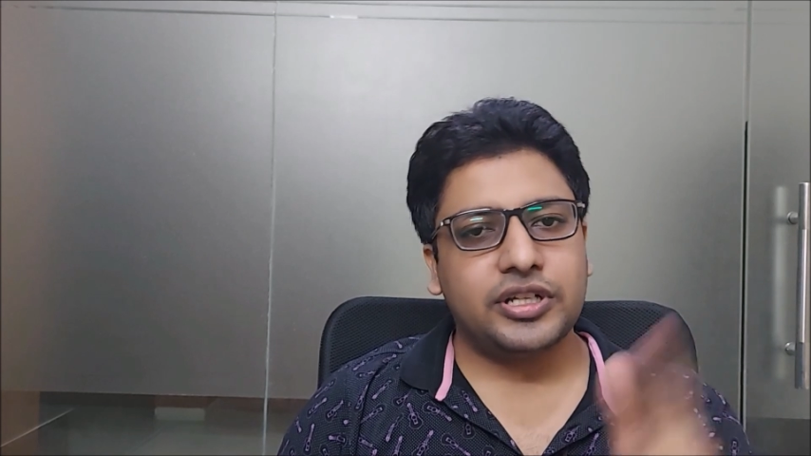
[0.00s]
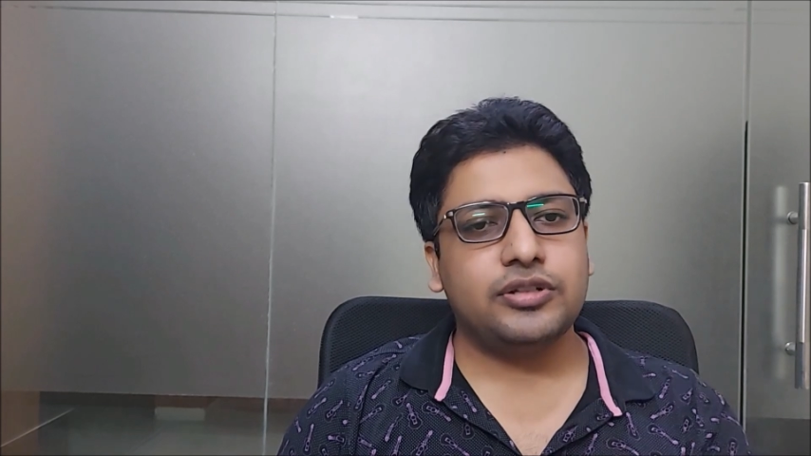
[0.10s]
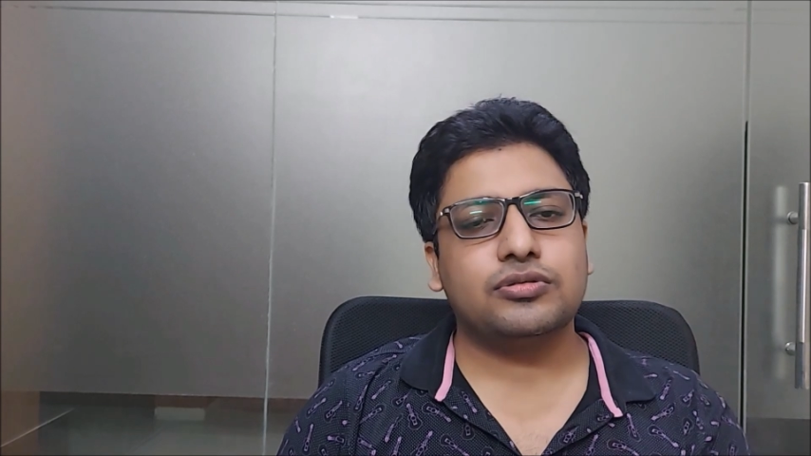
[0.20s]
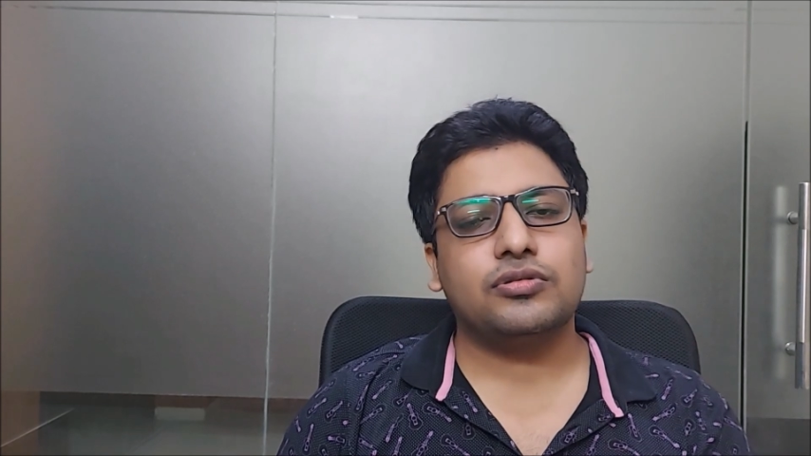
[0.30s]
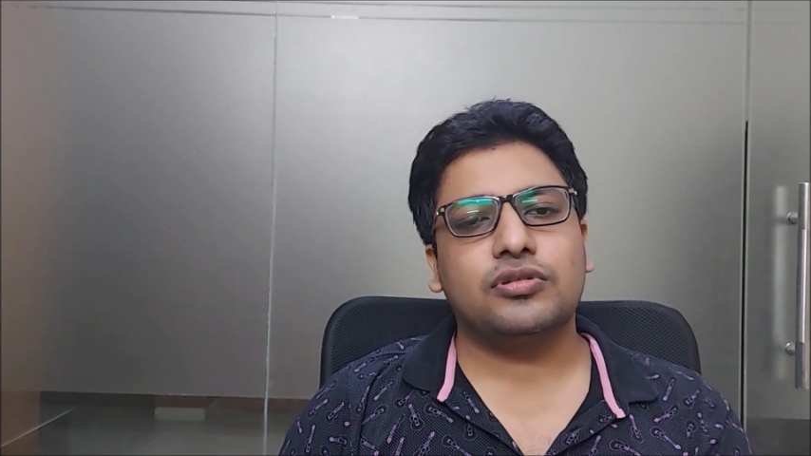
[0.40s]
से
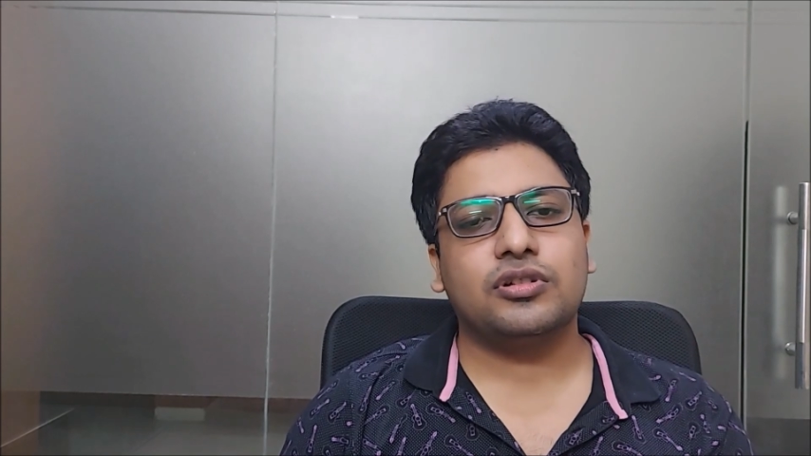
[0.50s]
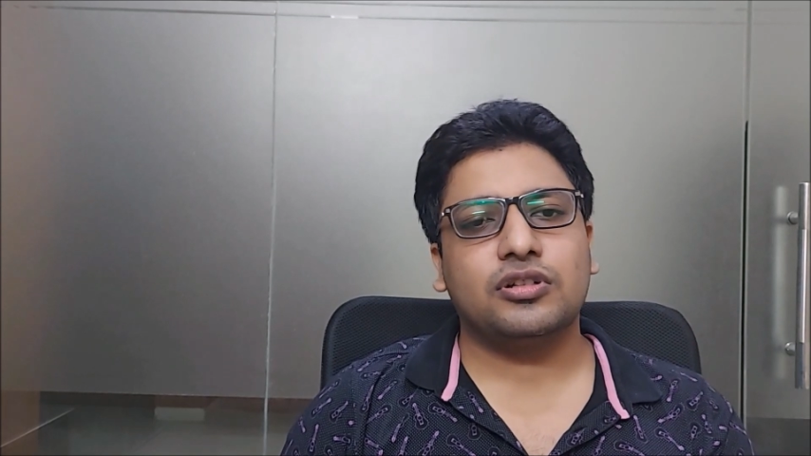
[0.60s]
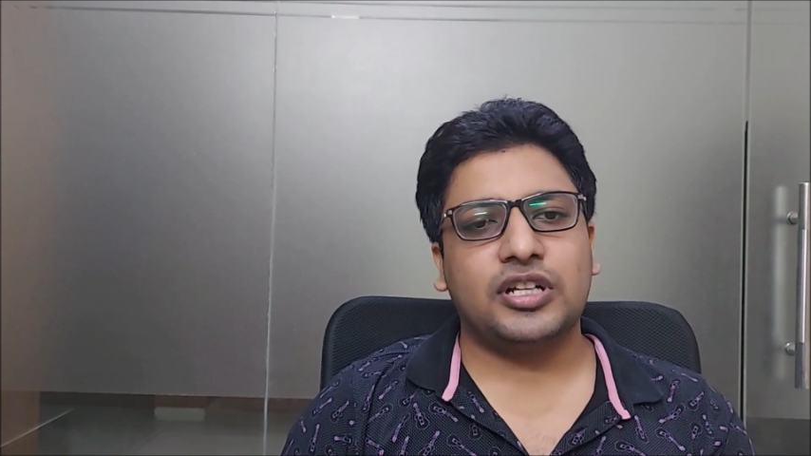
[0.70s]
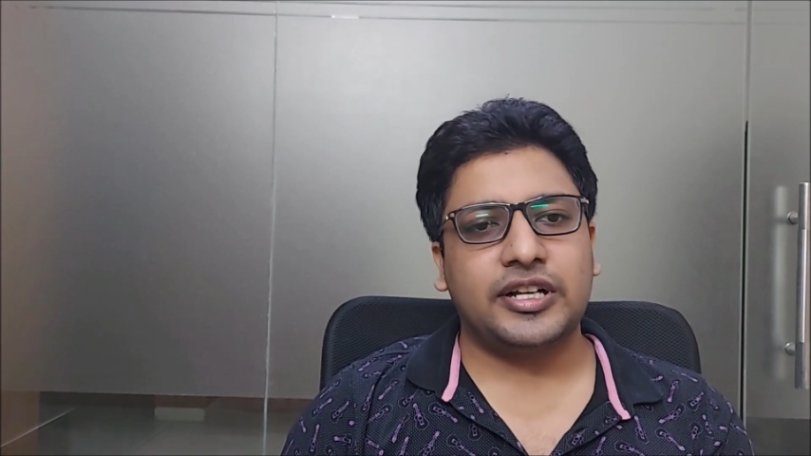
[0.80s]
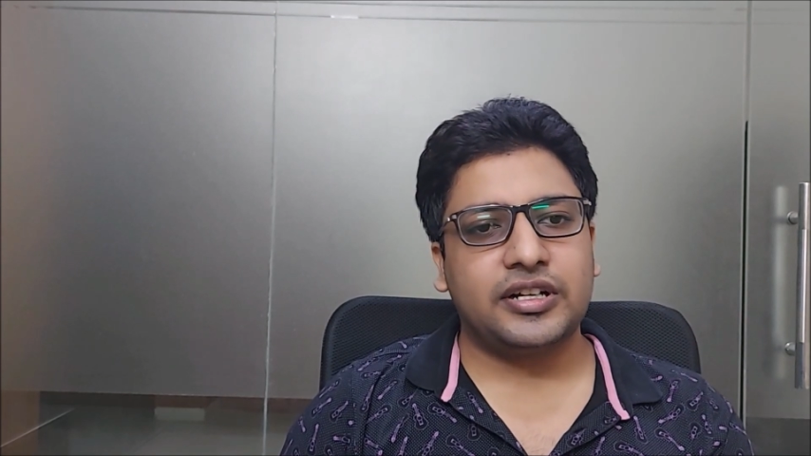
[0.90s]
ही उसको
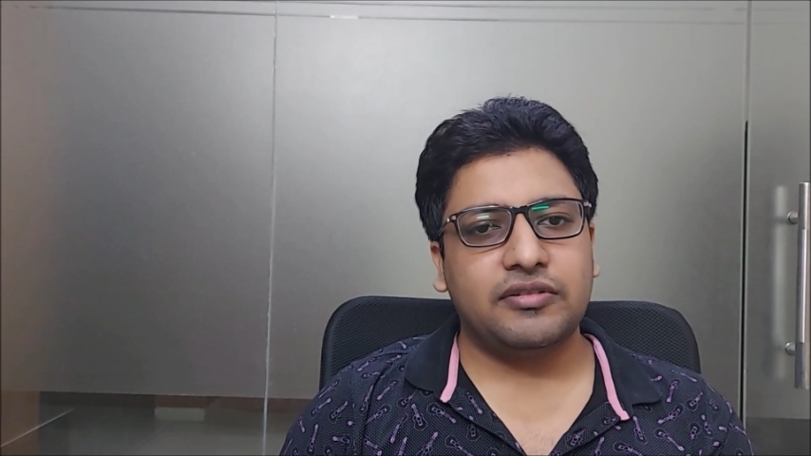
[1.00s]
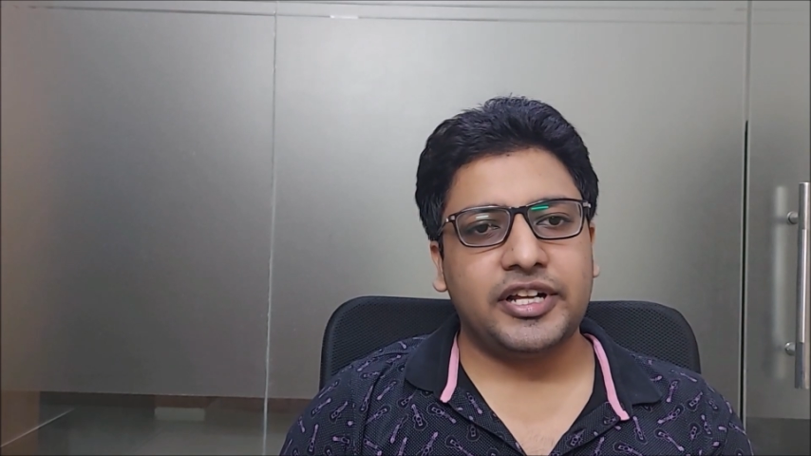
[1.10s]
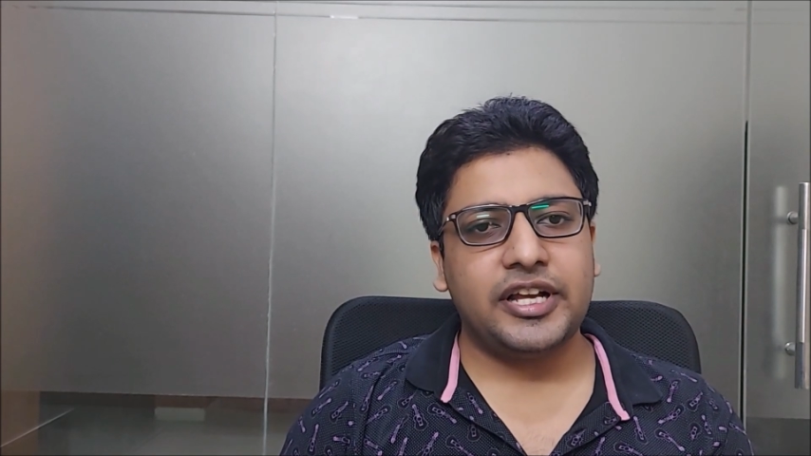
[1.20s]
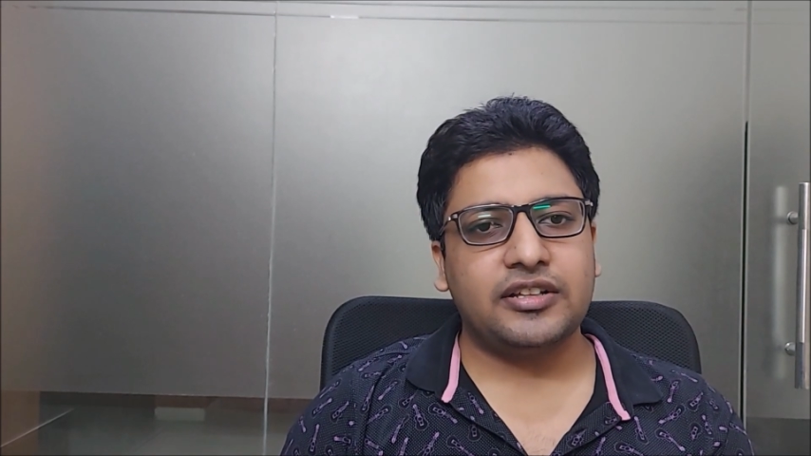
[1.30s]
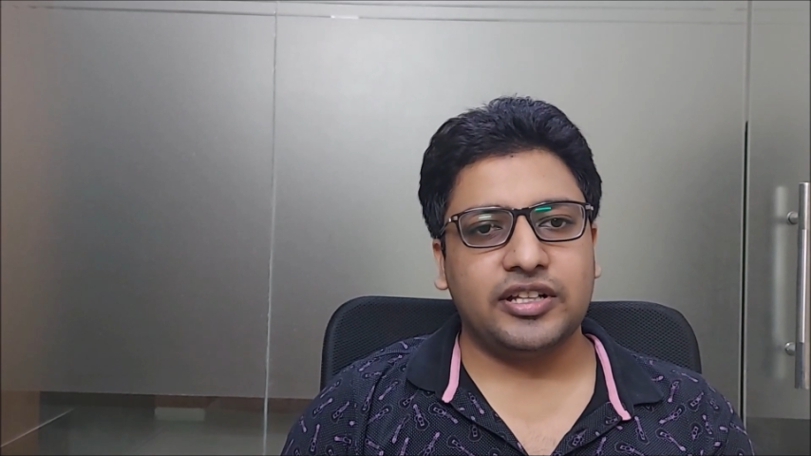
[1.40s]

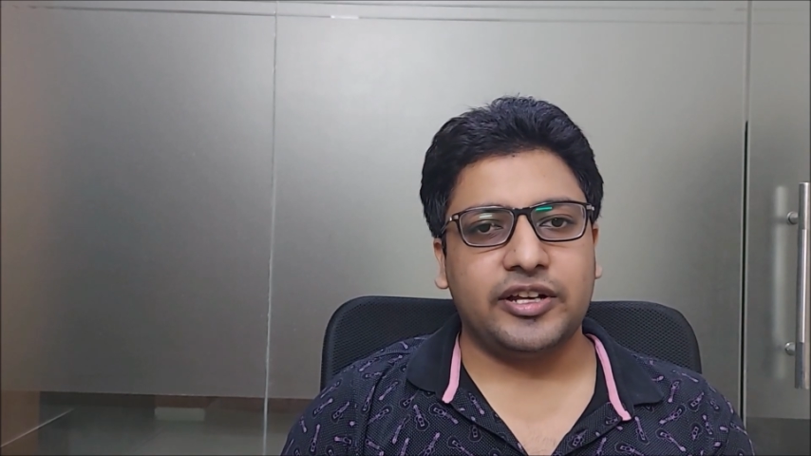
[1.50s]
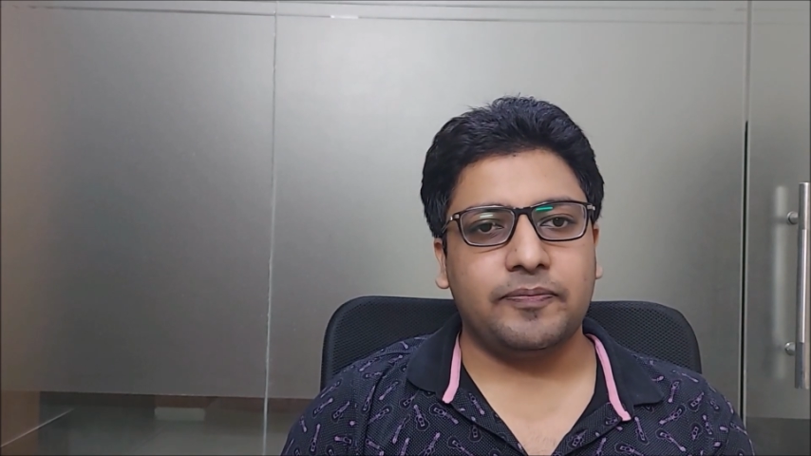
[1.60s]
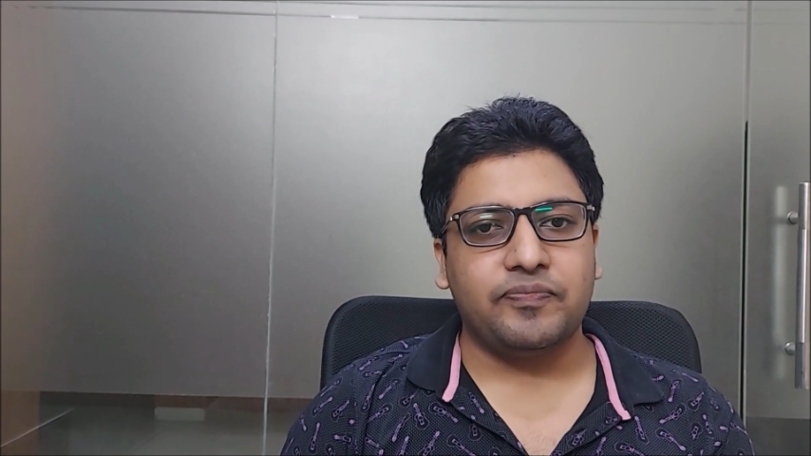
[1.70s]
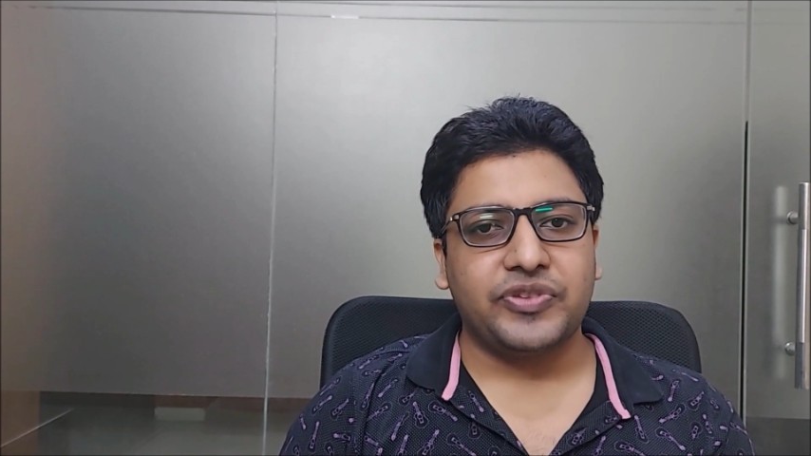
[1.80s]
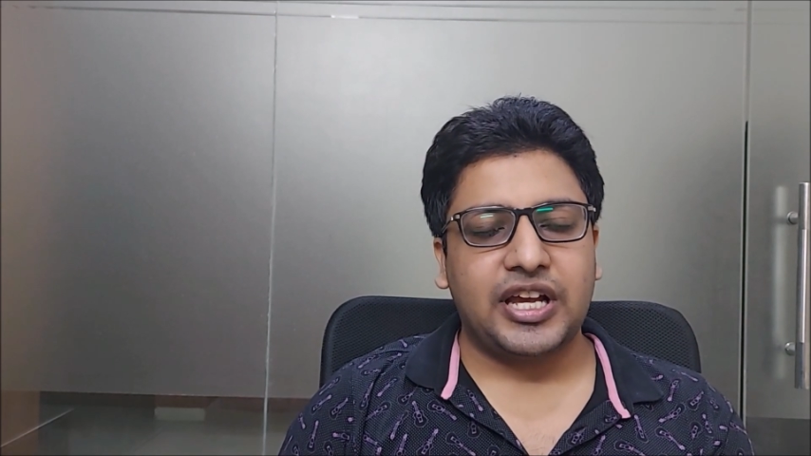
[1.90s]
कनेक्टिविटी एक दें